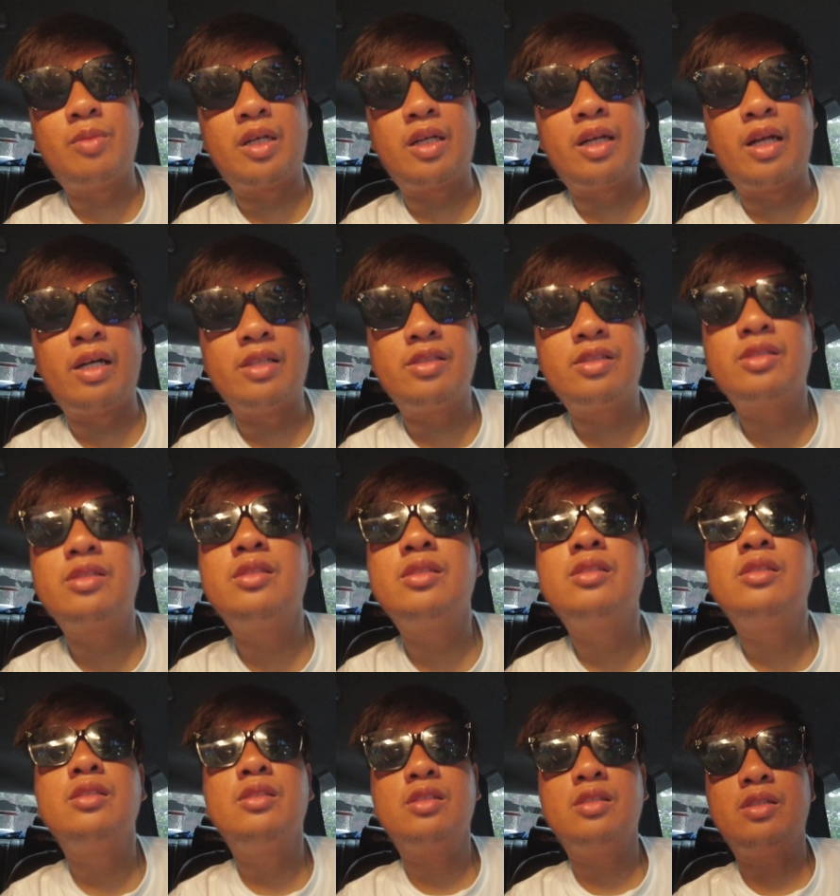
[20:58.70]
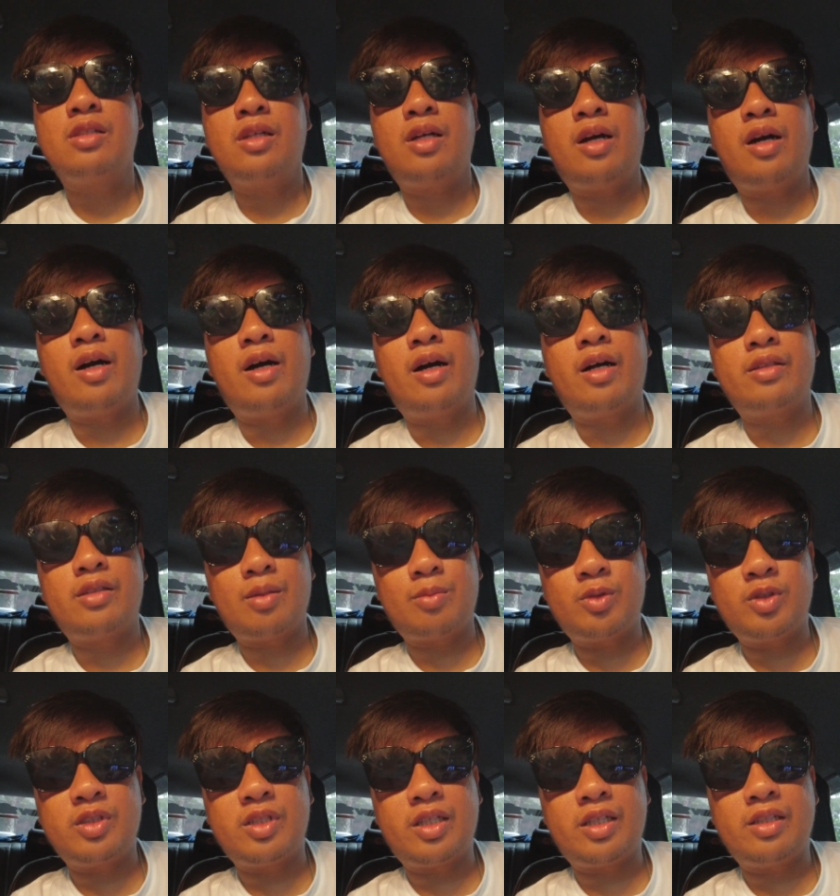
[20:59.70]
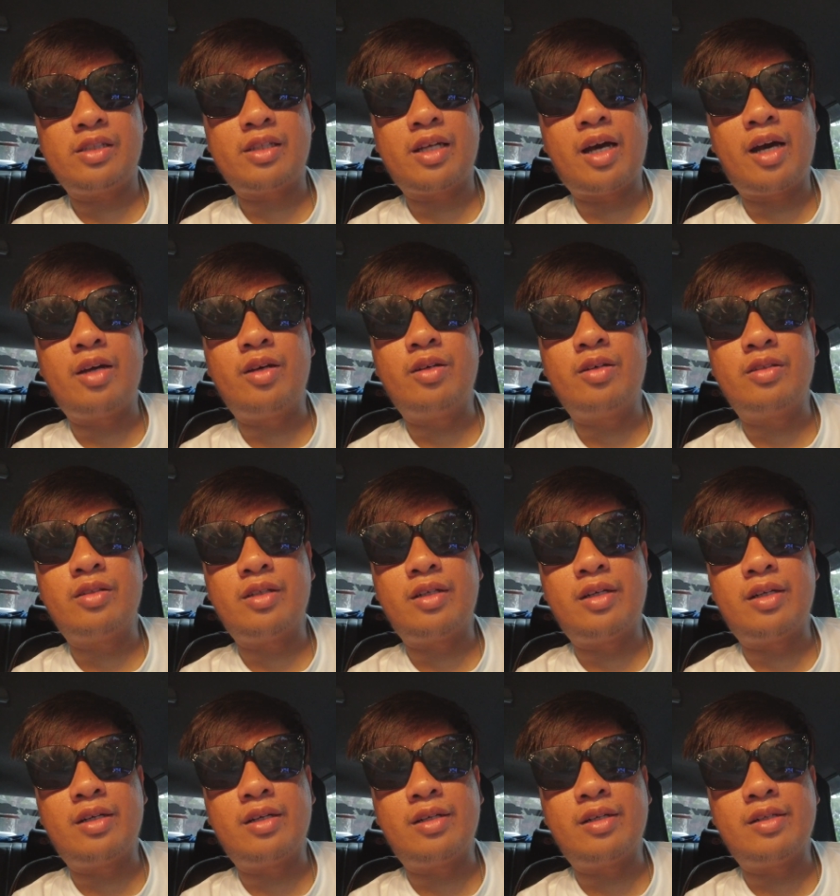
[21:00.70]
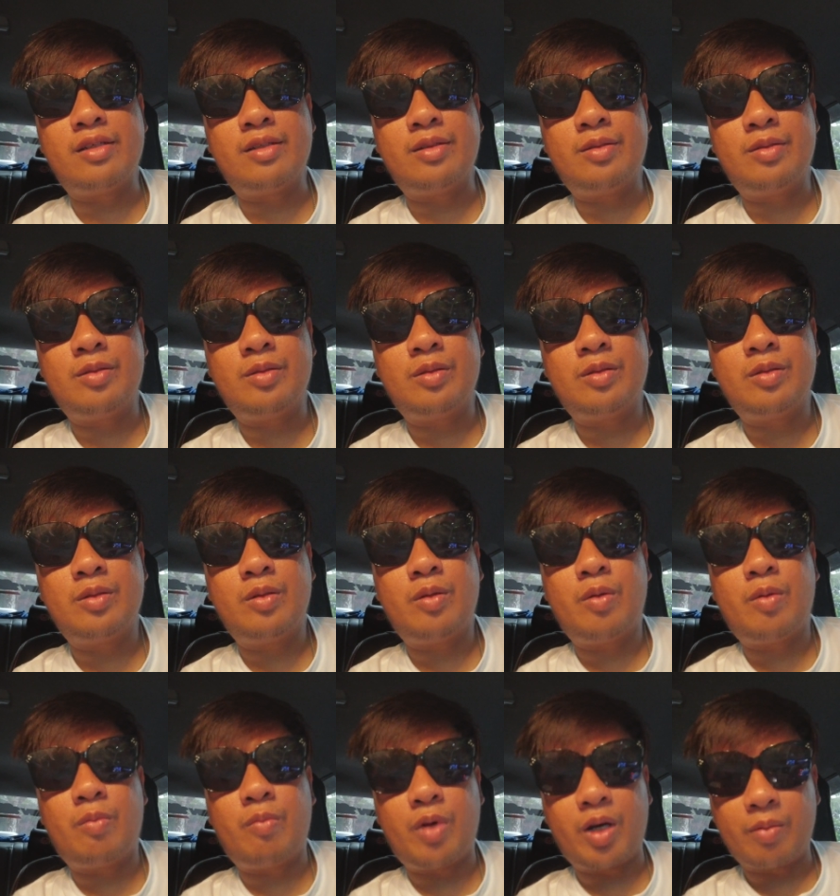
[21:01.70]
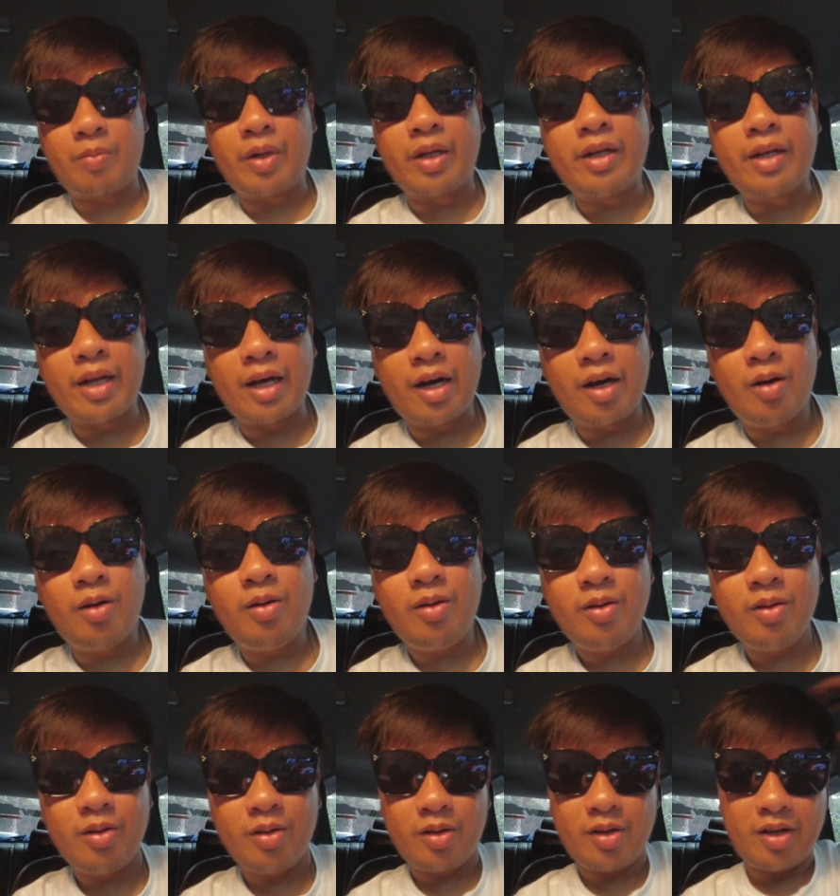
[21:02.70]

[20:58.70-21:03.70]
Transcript: mag lunch uh, tapos na rin tayong uh, magbanlaw